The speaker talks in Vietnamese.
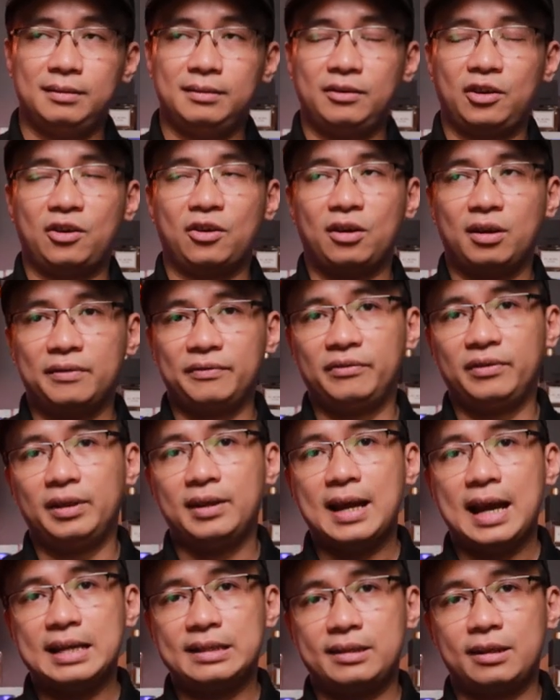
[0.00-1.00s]
Còn
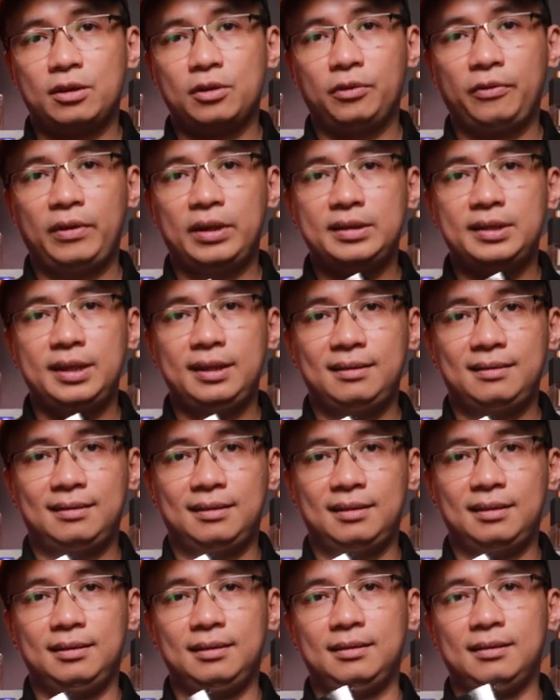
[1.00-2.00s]
với Azzaro Visit
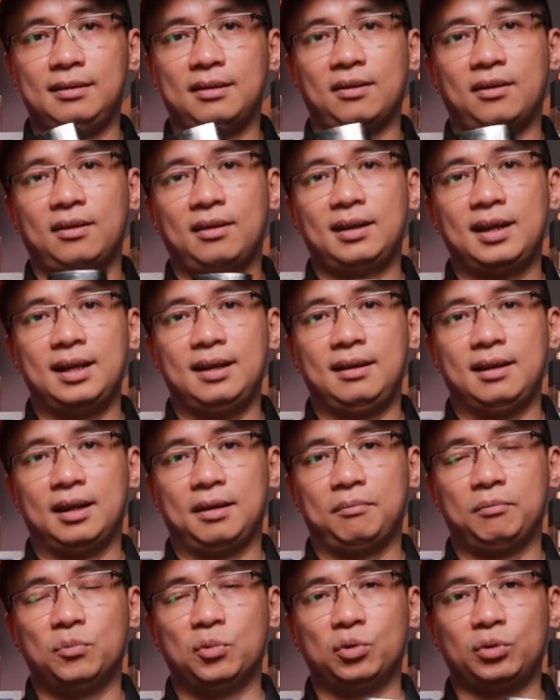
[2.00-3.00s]
thì nó lại là
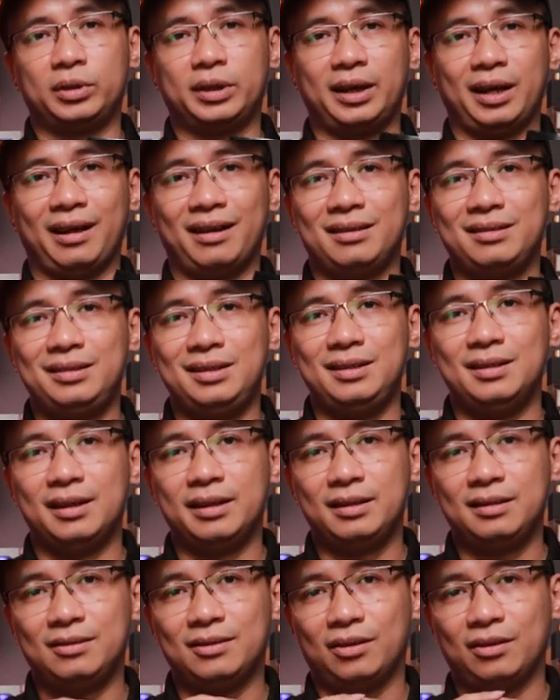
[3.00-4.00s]
một cái gì
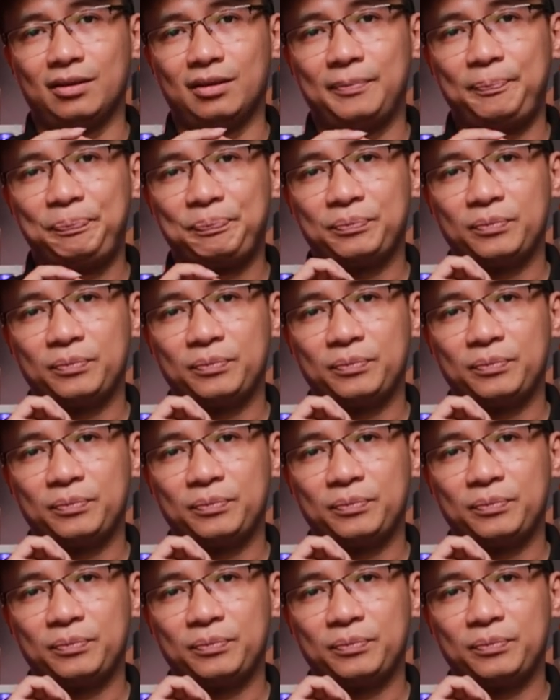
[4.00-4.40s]
đấy nó